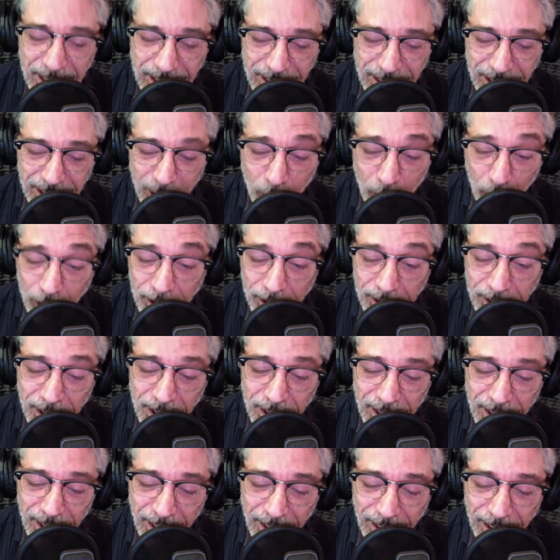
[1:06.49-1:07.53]
Y hoy,
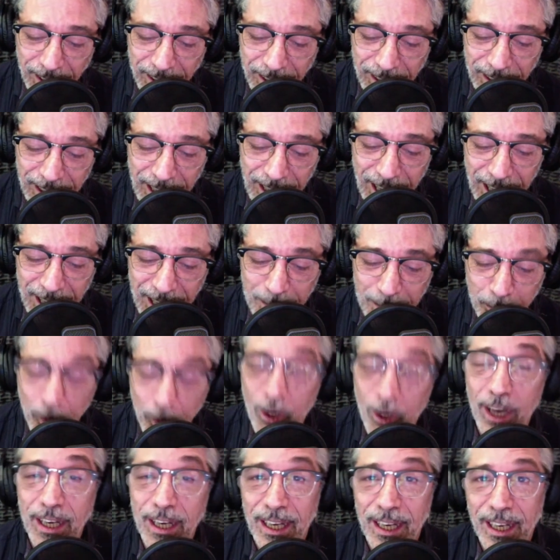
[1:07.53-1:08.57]
en esta
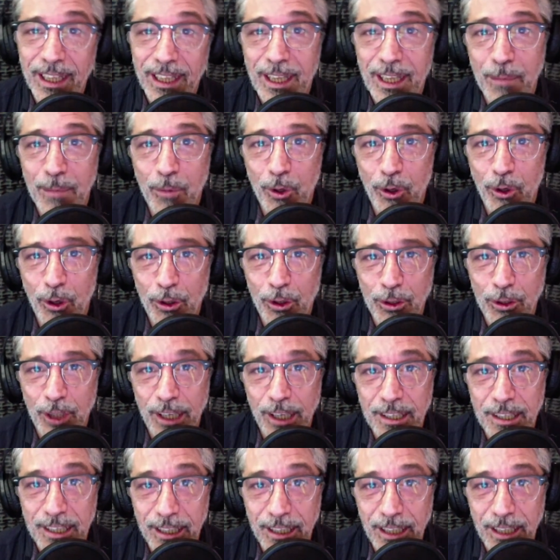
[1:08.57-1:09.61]
época en la que estamos
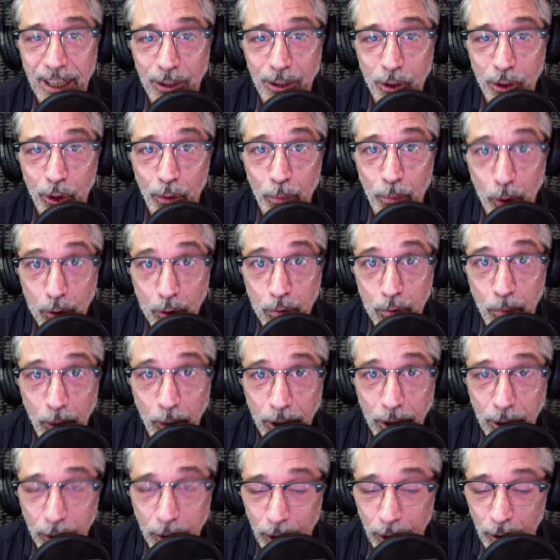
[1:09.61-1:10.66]
transitando, por
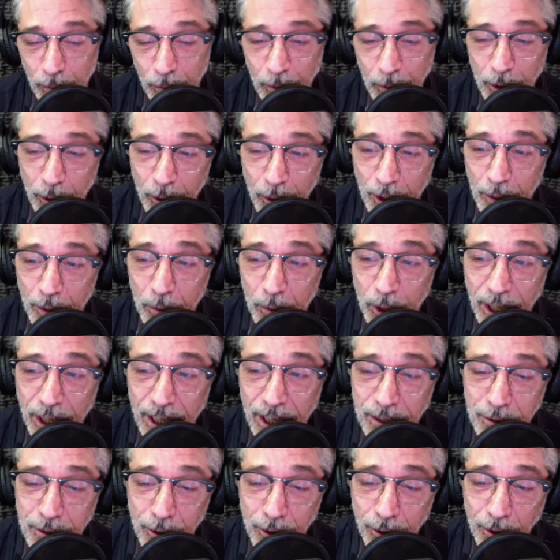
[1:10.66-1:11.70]
supuesto, en los medios de
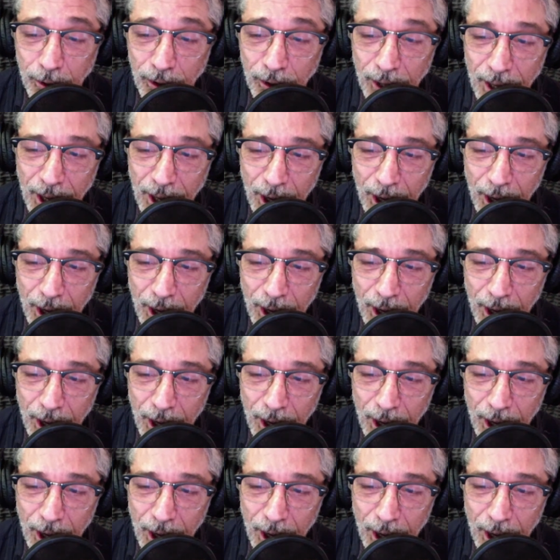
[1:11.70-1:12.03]
comunicación,